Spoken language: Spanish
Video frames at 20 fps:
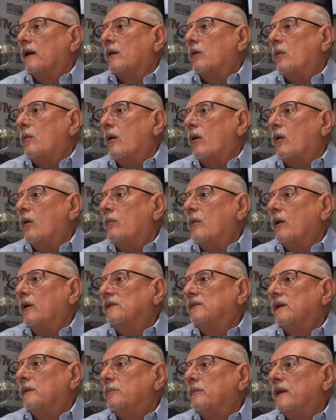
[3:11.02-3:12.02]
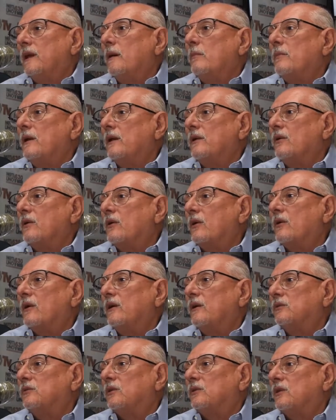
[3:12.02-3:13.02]
como, como en septiembre, yo creo que
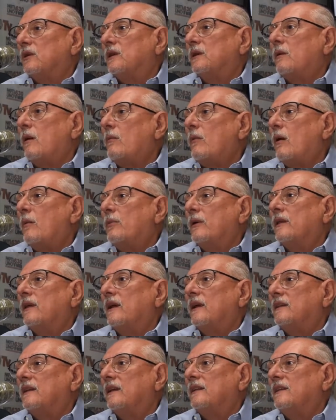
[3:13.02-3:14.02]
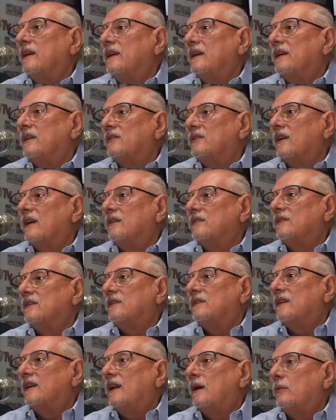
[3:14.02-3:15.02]
nosotros te vamos a poder atender y quizás
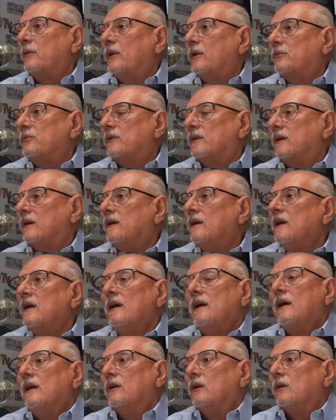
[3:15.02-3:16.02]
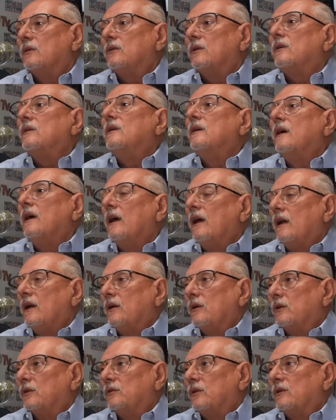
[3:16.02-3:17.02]
hacerte la biopsia. El problema es que se puede morir.
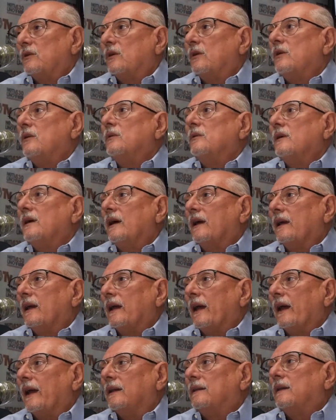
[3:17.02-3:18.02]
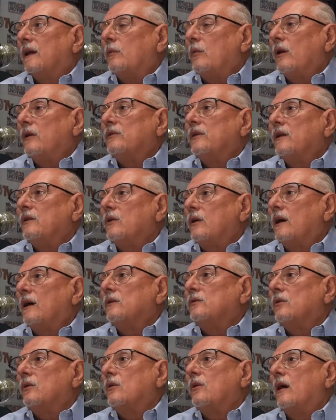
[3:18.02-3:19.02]
Nosotros estamos haciendo
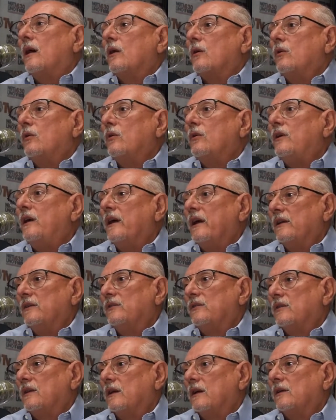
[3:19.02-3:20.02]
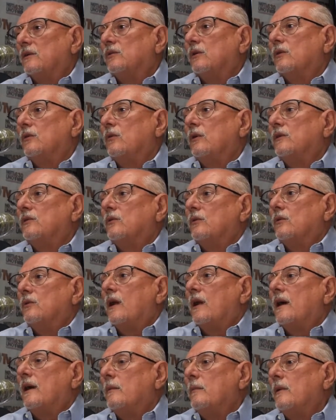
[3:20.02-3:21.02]
casos con alguna urgencia. Eso no es
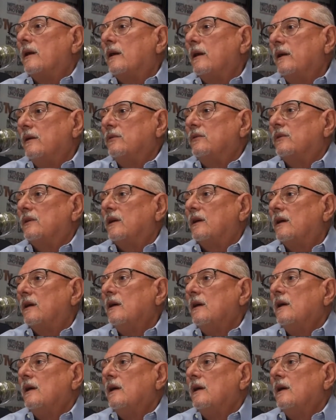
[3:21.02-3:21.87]
una emergencia,